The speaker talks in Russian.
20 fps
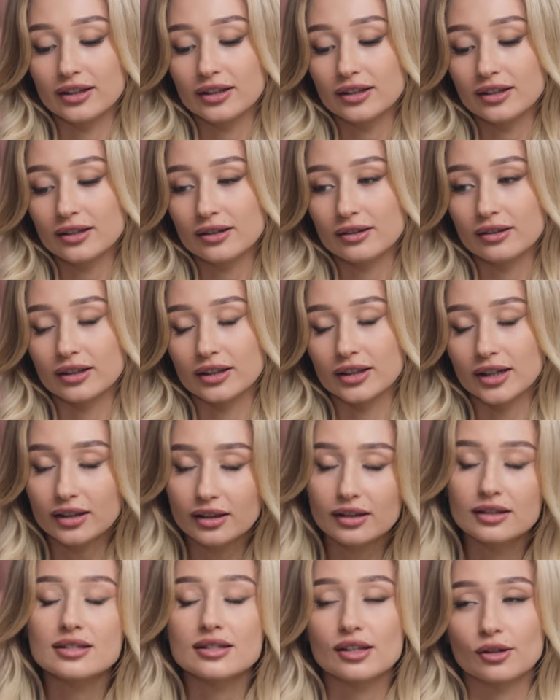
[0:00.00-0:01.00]
И
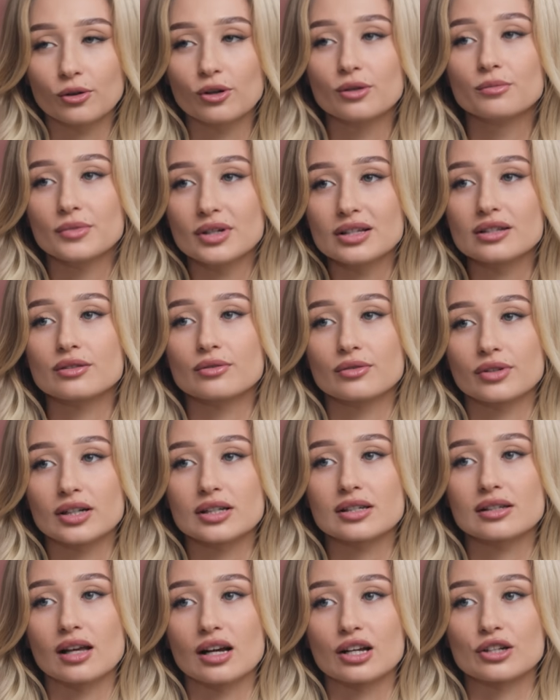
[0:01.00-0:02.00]
я с такой мыслью
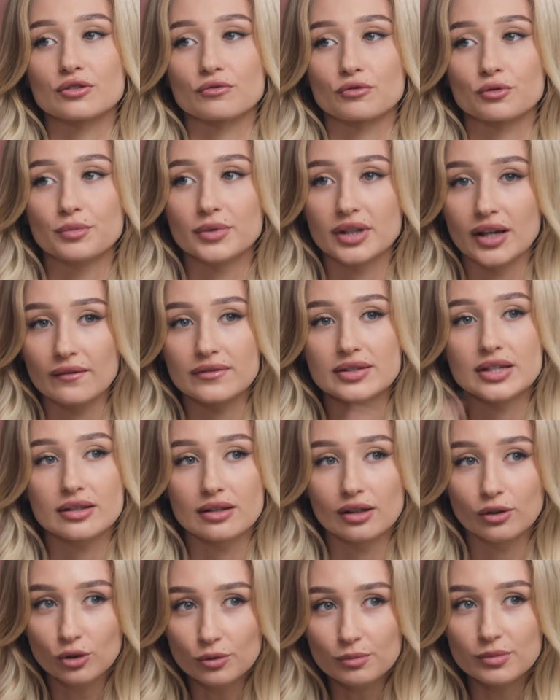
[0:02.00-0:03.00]
росла, что вот меня все
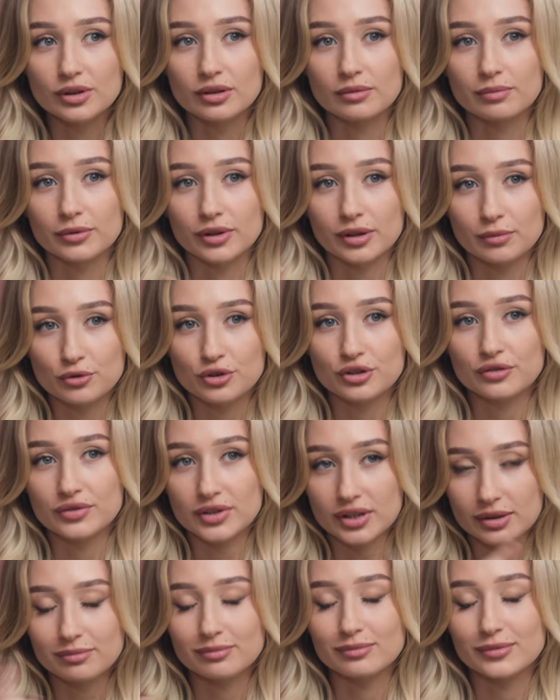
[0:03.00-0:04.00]
не любят, потому что
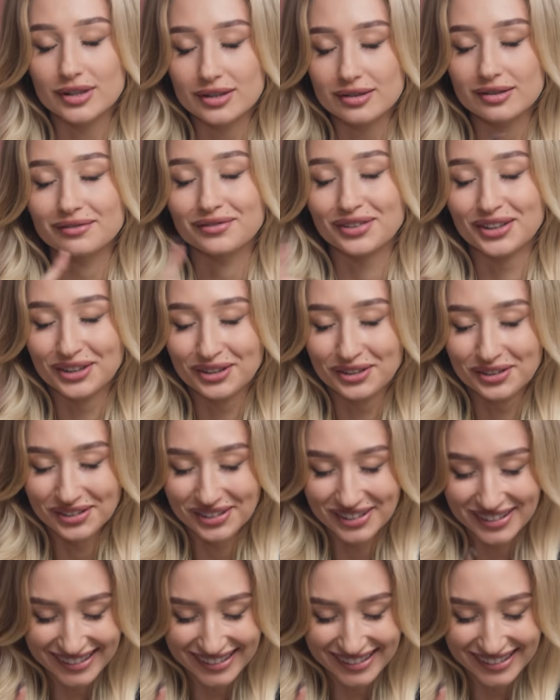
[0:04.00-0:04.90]
все мне завидуют.